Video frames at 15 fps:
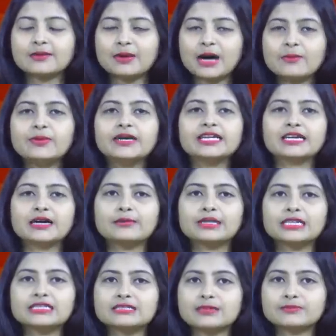तमाम बड़ी
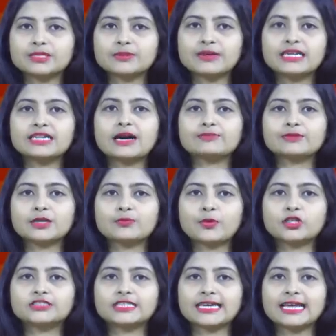खबरें सबसे पहले आप तक
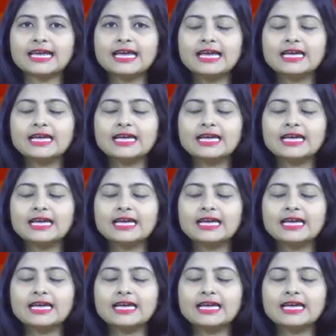पहुंचे